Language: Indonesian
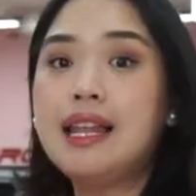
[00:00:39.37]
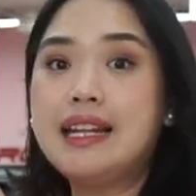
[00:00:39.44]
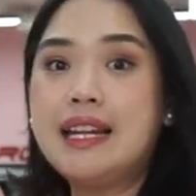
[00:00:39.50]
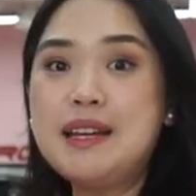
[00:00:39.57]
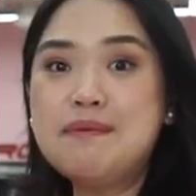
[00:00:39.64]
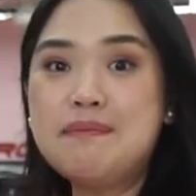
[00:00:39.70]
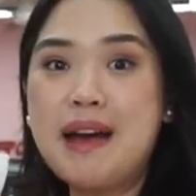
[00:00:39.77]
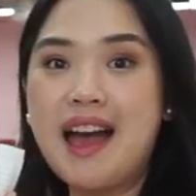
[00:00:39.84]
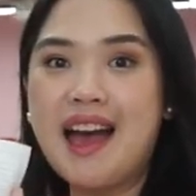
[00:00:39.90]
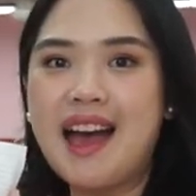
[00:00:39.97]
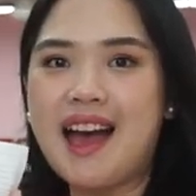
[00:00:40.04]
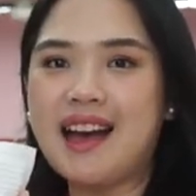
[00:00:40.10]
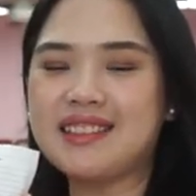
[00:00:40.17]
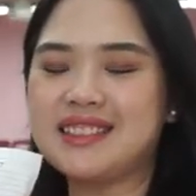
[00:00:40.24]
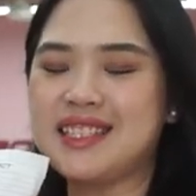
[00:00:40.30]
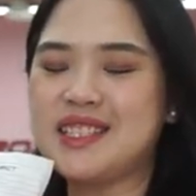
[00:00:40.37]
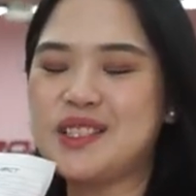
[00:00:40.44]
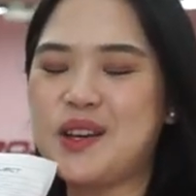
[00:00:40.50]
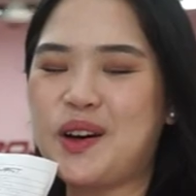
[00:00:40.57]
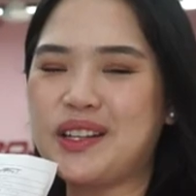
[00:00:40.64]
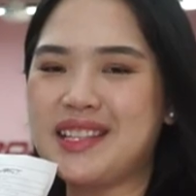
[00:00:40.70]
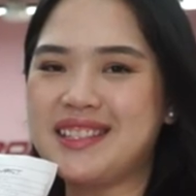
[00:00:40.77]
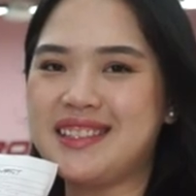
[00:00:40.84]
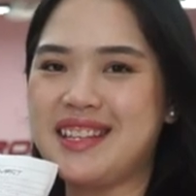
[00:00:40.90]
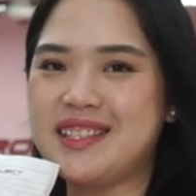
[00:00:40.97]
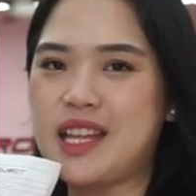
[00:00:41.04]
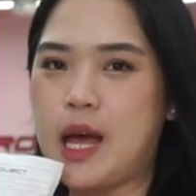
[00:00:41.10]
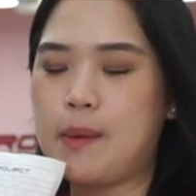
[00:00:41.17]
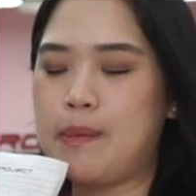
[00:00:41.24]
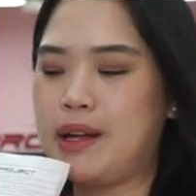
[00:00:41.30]
5 aksesoris
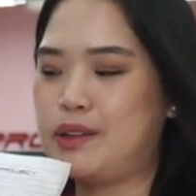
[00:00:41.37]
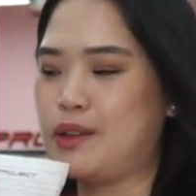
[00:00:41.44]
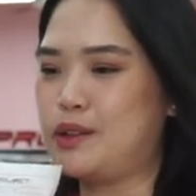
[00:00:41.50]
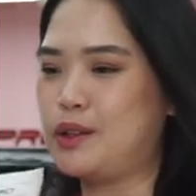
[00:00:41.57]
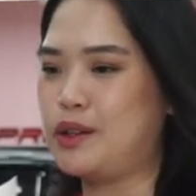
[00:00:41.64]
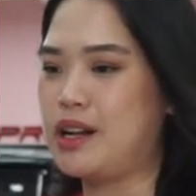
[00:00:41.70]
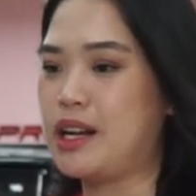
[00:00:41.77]
nih sahabat Toto.